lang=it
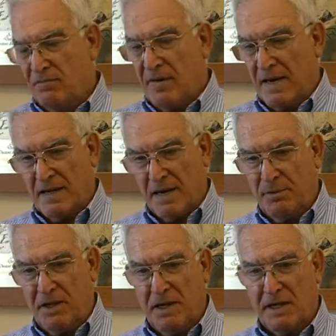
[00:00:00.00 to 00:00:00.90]
far
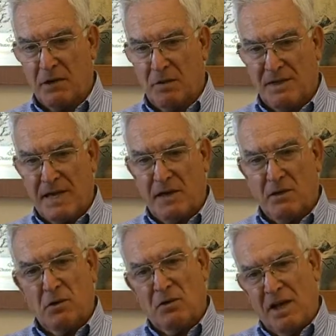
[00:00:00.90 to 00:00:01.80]
capire che quest'anno
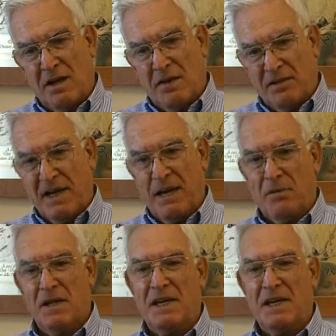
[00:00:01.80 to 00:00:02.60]
non avremo